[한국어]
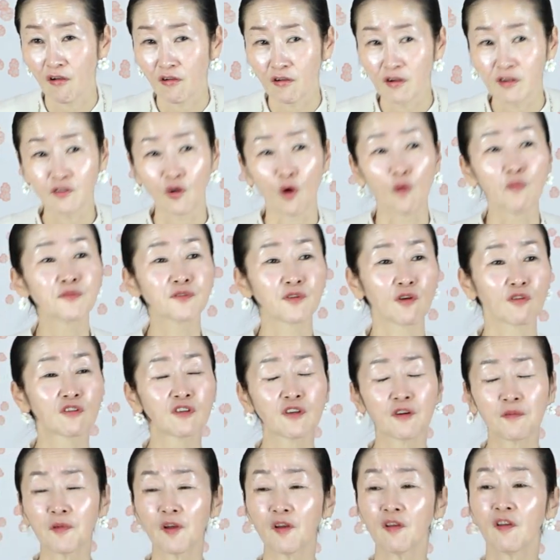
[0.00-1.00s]
그래서 없어.
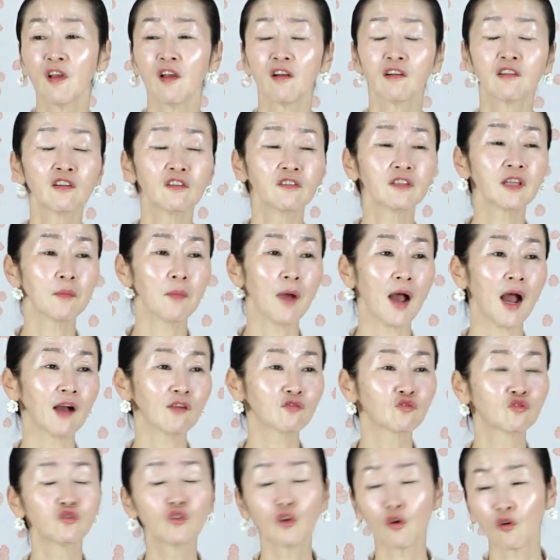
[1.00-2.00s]
그러면, 그런데
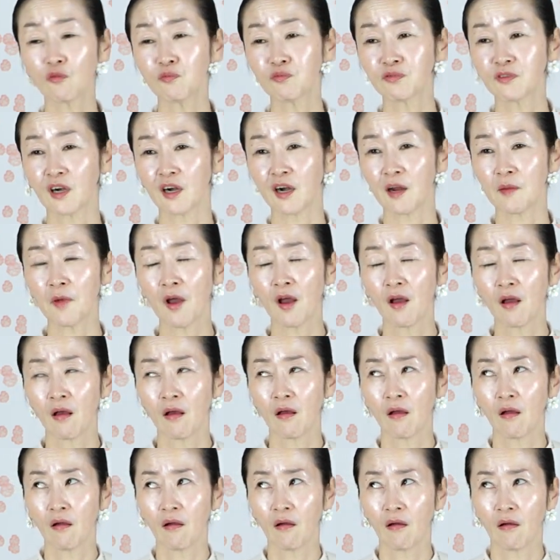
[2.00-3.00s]
막 두렵고 불안하면
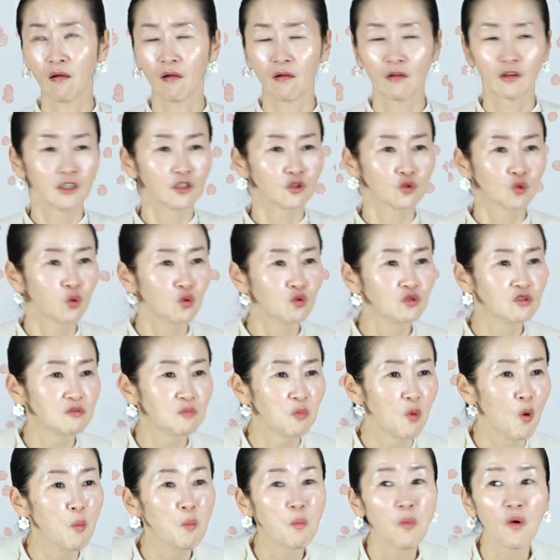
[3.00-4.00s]
돈을
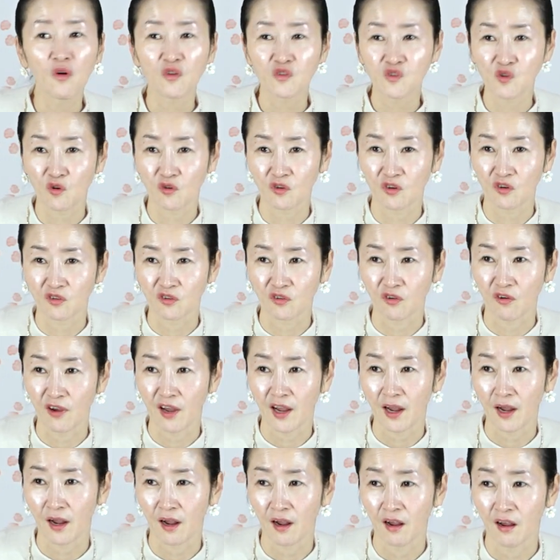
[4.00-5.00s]
못 벌어서 그러는
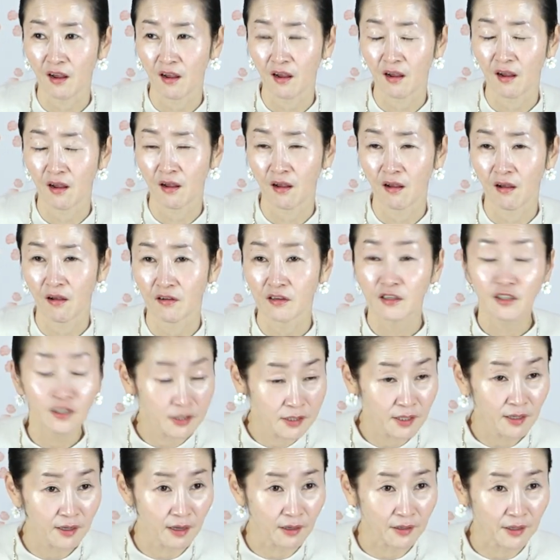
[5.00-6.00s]
거야. 이렇게
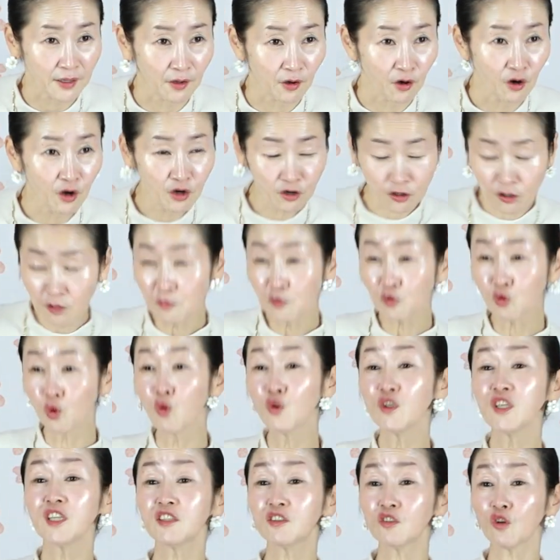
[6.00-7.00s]
생각해요. 그러면
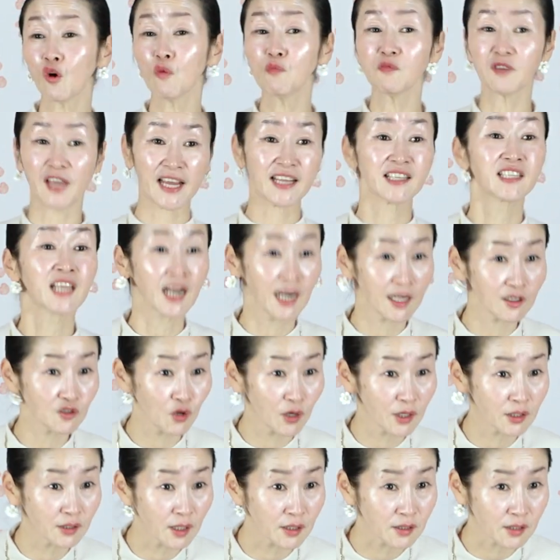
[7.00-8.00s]
돈이 들어오면
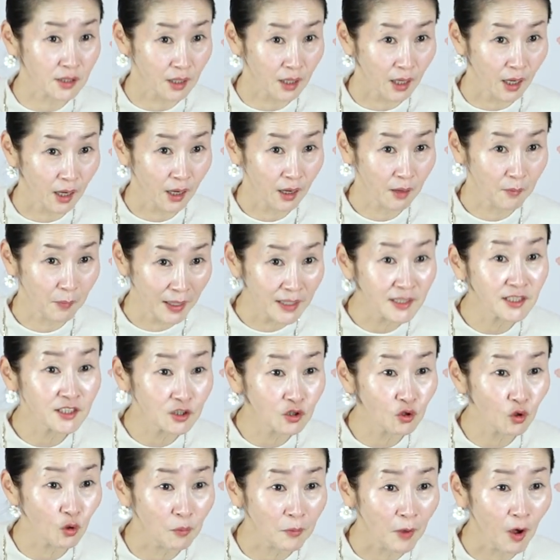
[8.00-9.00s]
괜찮아져야 되잖아. 많이
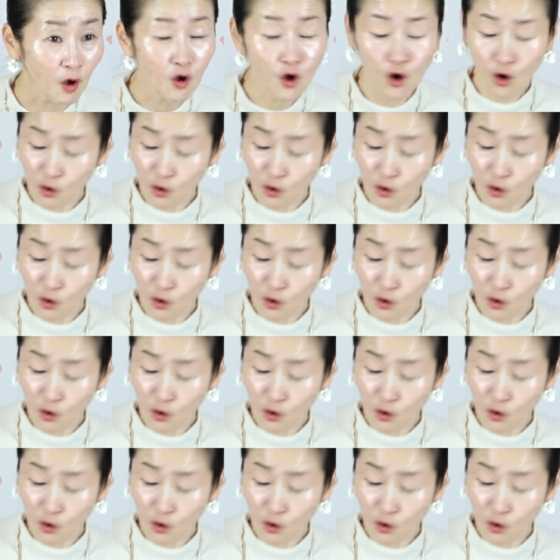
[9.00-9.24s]
들어오면.